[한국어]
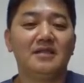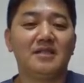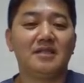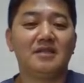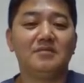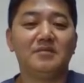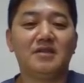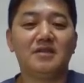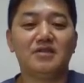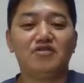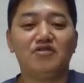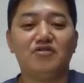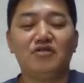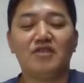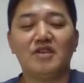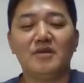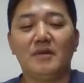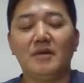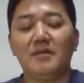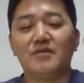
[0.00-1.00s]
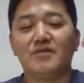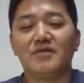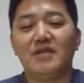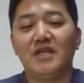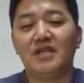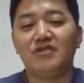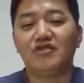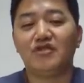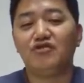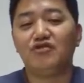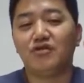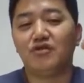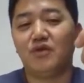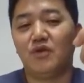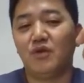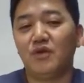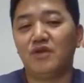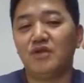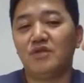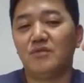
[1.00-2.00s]
지금 이거 줄넘기 방법도 나중에
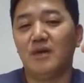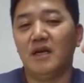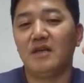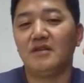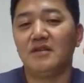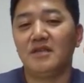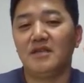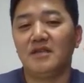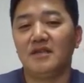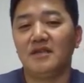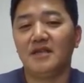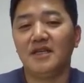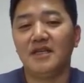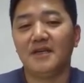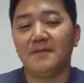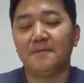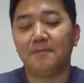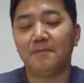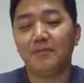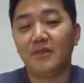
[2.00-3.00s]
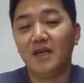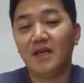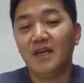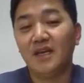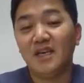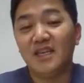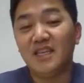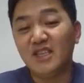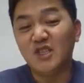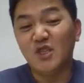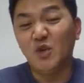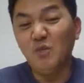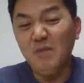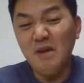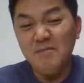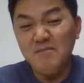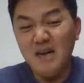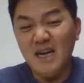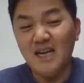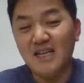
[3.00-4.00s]
튜토리얼 올려드리면 알려드리는데, 이게
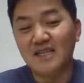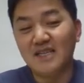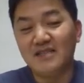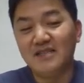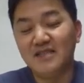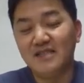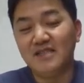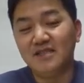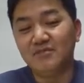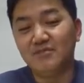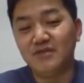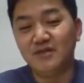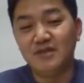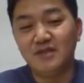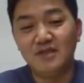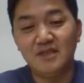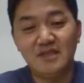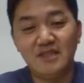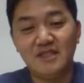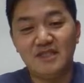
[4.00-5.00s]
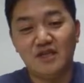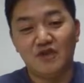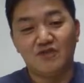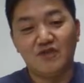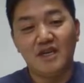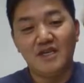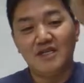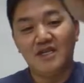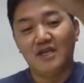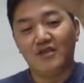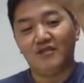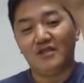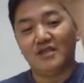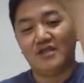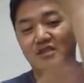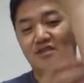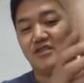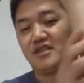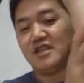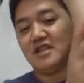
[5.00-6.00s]
손만 막 이렇게 쓰시는 분들은 이 전환이라고
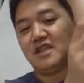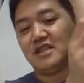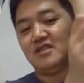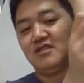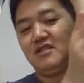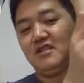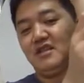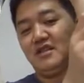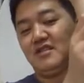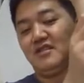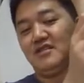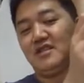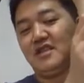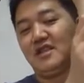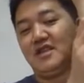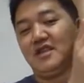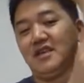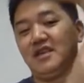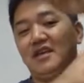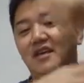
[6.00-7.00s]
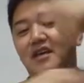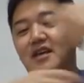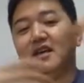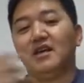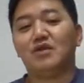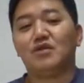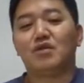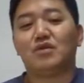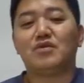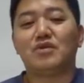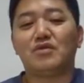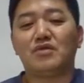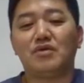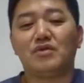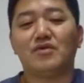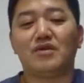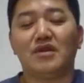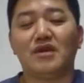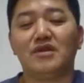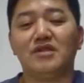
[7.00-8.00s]
해서 여기가 털릴 건데,
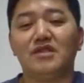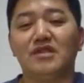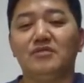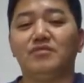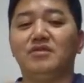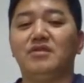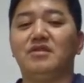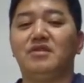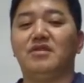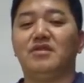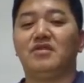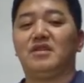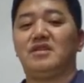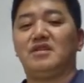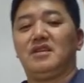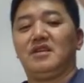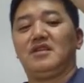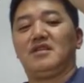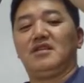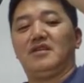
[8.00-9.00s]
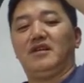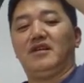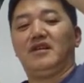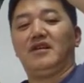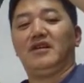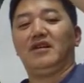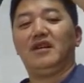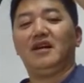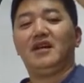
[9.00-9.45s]
톡톡 터지는 분들이 여기 등이 털려요.